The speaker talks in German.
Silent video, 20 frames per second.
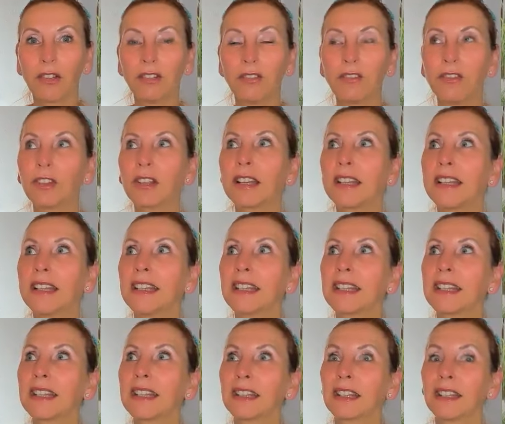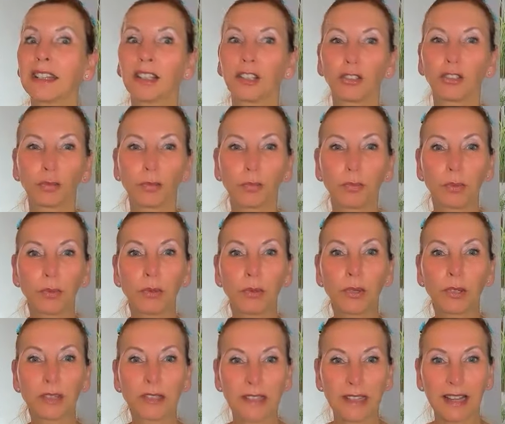und wirklich
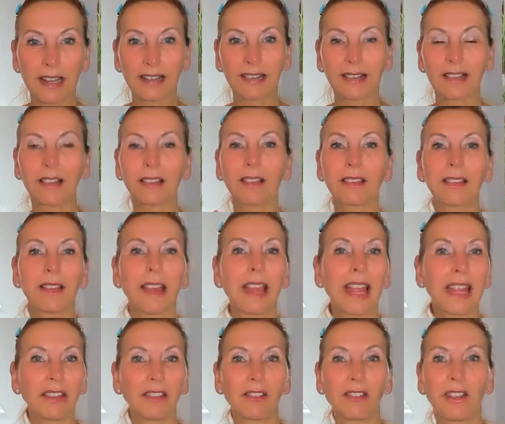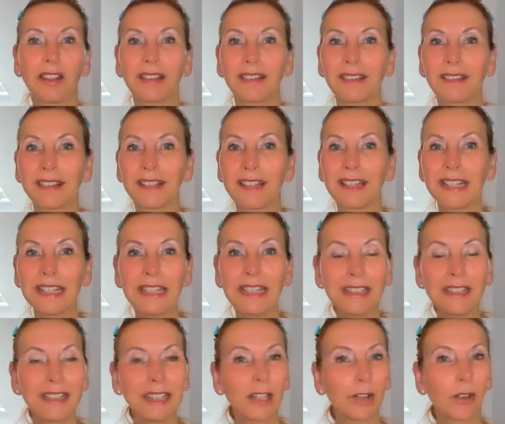gespürt, es ist etwas
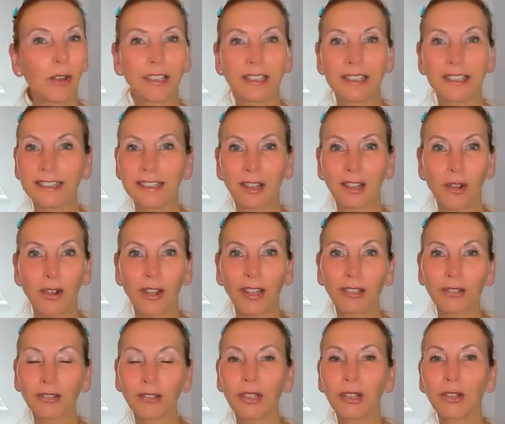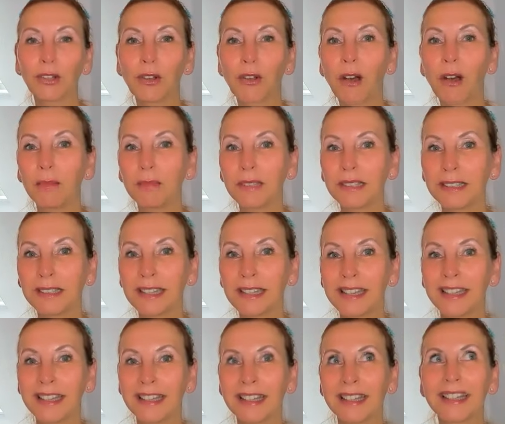in die göttliche Ordnung gekommen.
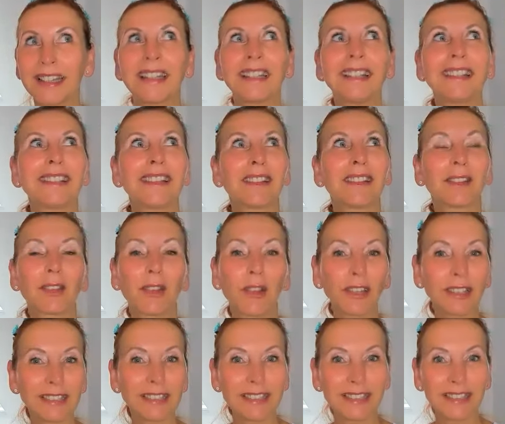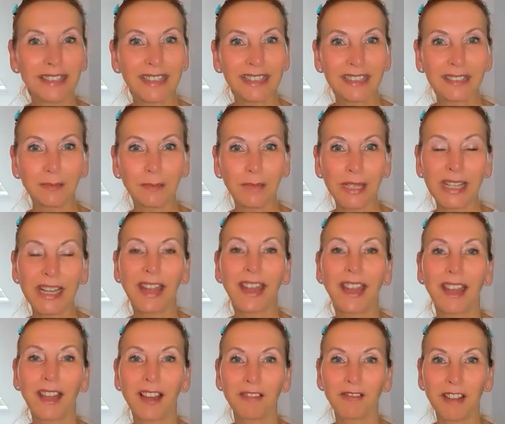Das Göttliche in
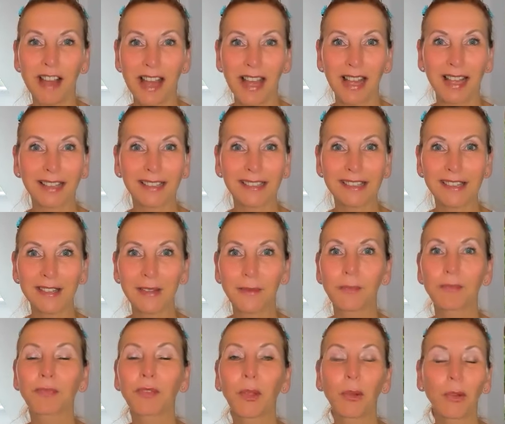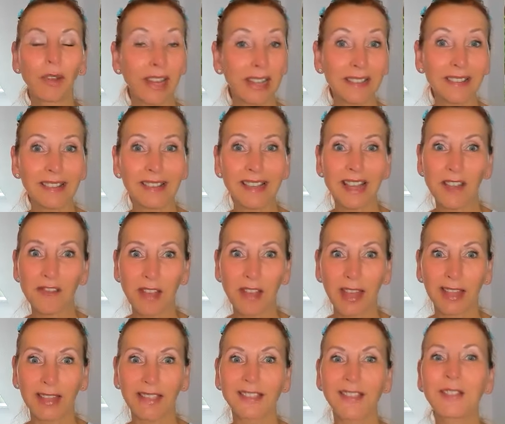mir erwacht oder ist
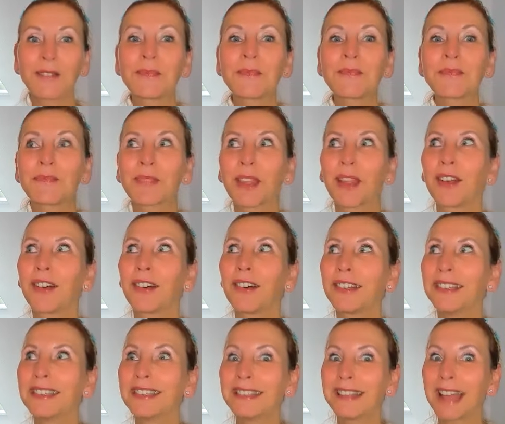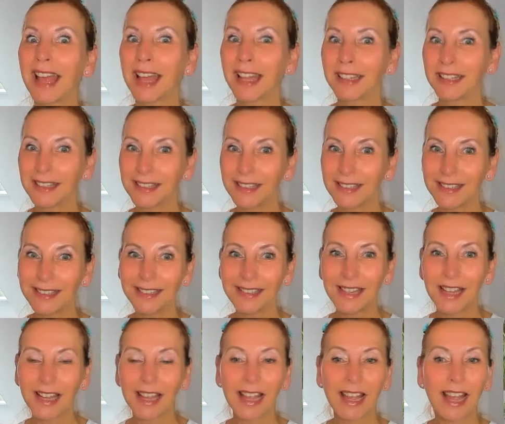erwacht. Und
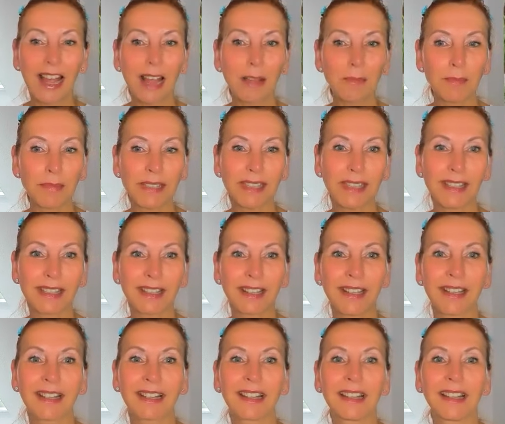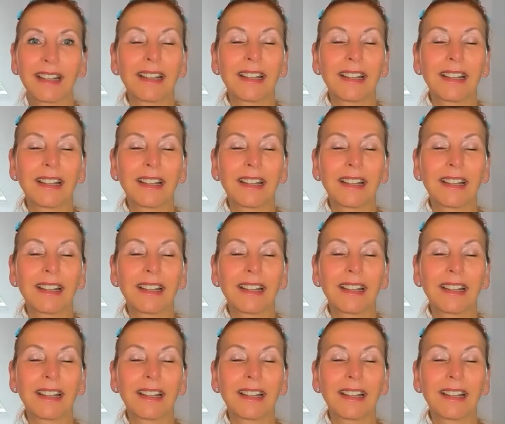dann habe ich